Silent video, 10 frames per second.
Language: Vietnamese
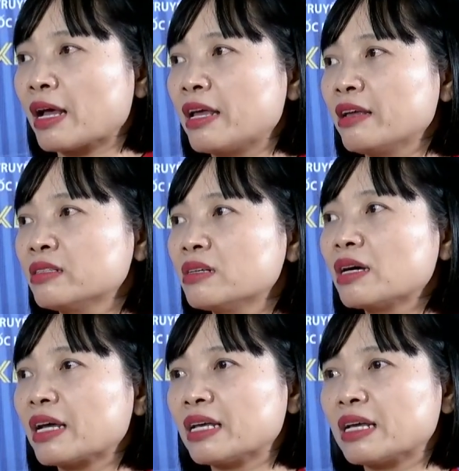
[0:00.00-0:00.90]
cái
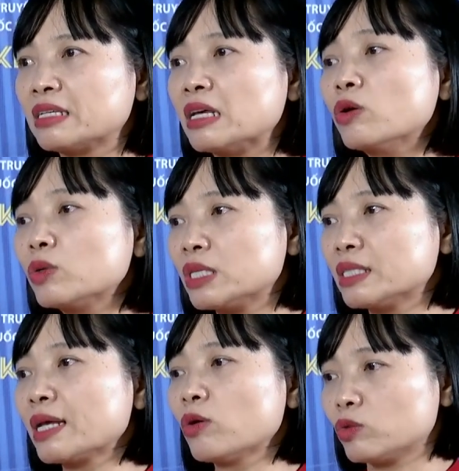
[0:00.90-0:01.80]
giữa cái chế độ
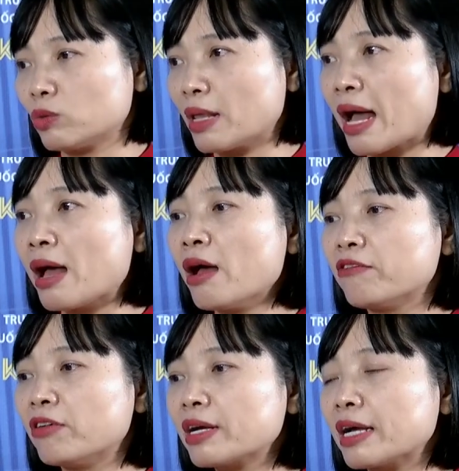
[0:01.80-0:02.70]
chính sách của chúng ta
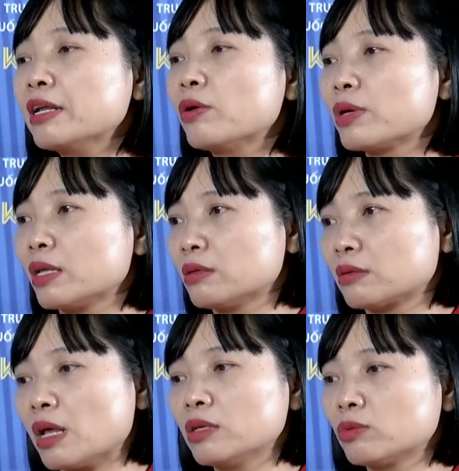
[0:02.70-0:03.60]
với cái điều kiện
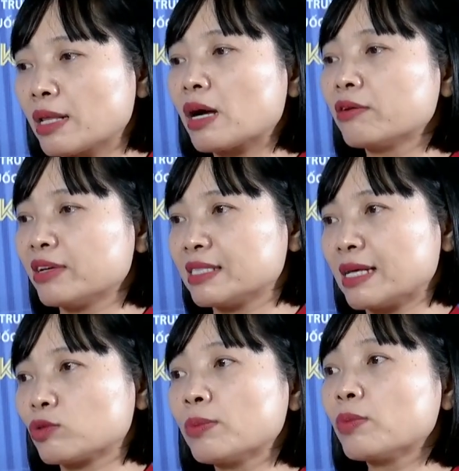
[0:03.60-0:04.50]
thực tế chúng ta cần phải
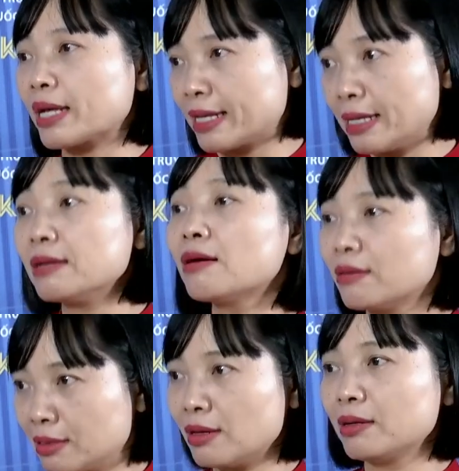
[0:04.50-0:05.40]
rà soát một cách kỹ
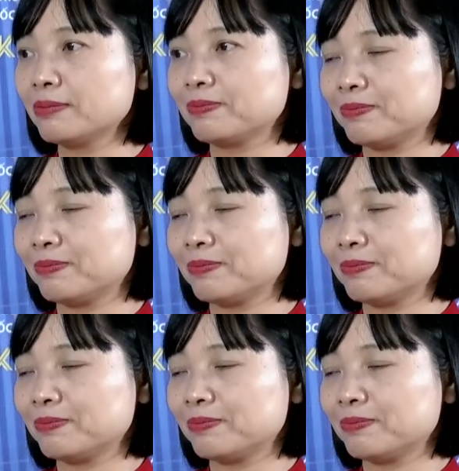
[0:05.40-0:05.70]
lưỡng hơn nữa.